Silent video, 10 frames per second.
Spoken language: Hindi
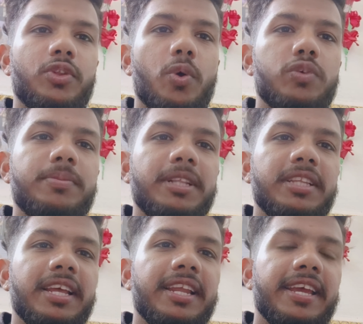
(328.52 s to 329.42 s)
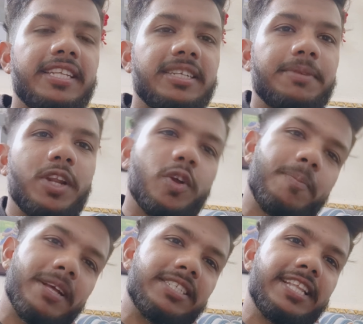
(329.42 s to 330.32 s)
तो उस बंदे ने जब ये लोग
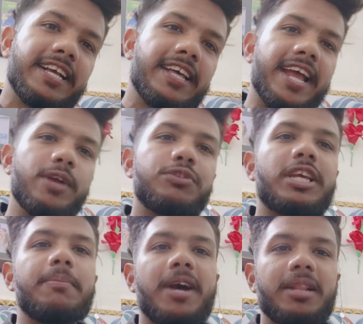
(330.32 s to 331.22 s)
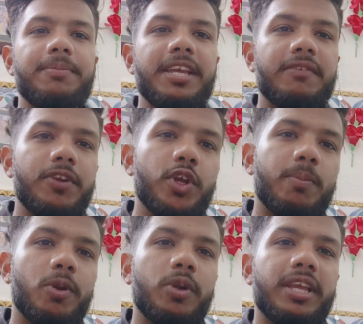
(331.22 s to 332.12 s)
पैसे देकर आए हैं उसके बाद भी एक वीडियो
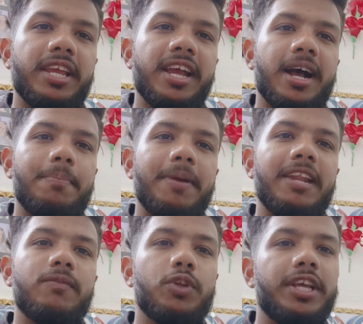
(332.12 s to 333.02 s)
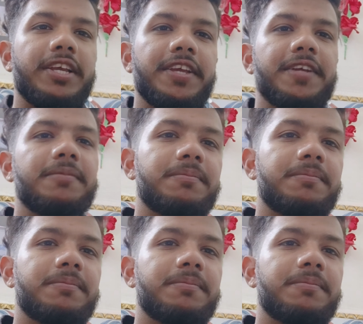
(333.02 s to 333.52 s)
अपलोड की है आप पहले वो देखिए